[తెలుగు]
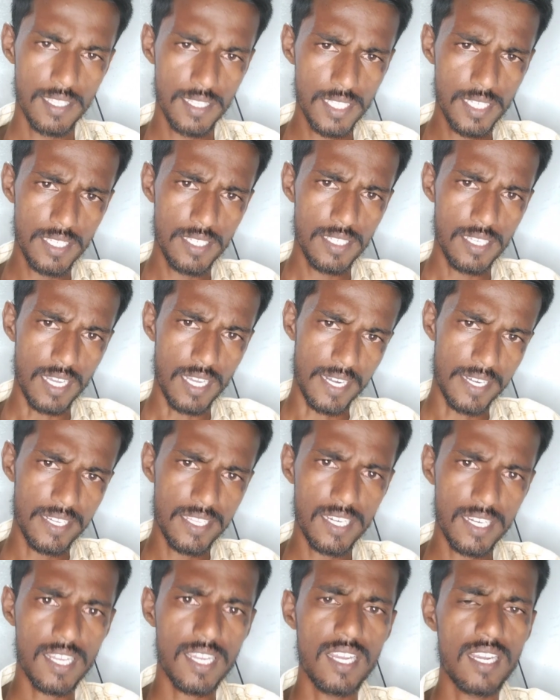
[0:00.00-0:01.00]
ఇది
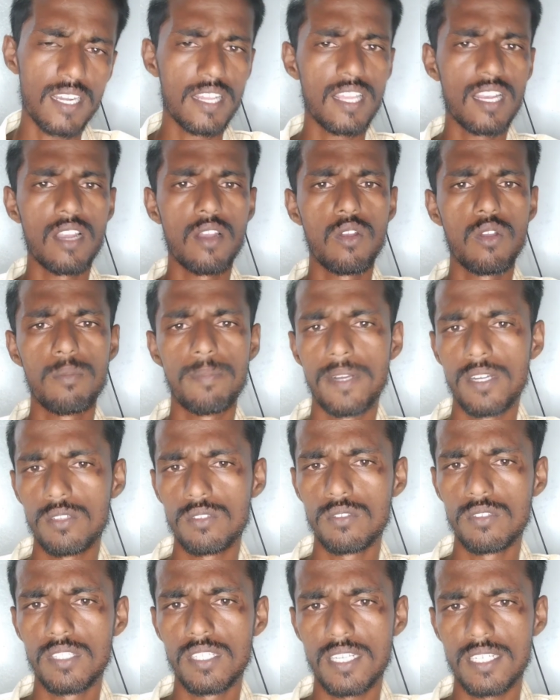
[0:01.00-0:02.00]
అన్ని రకాల నేలల్లో
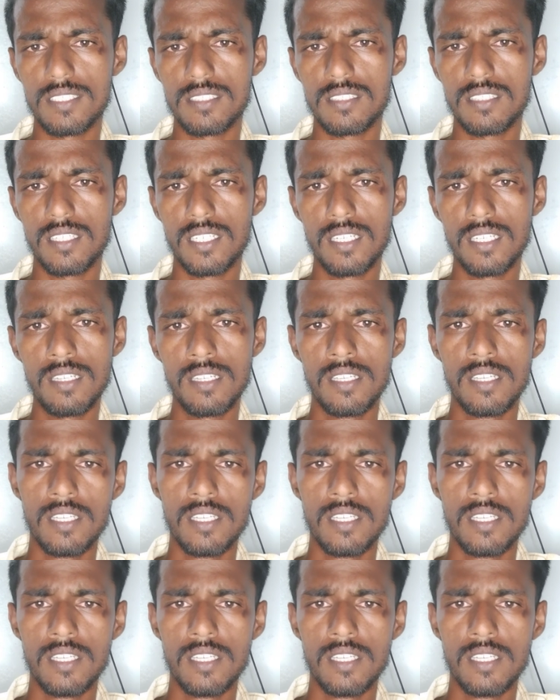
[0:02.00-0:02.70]
పండుతుంది ఖచ్చితంగా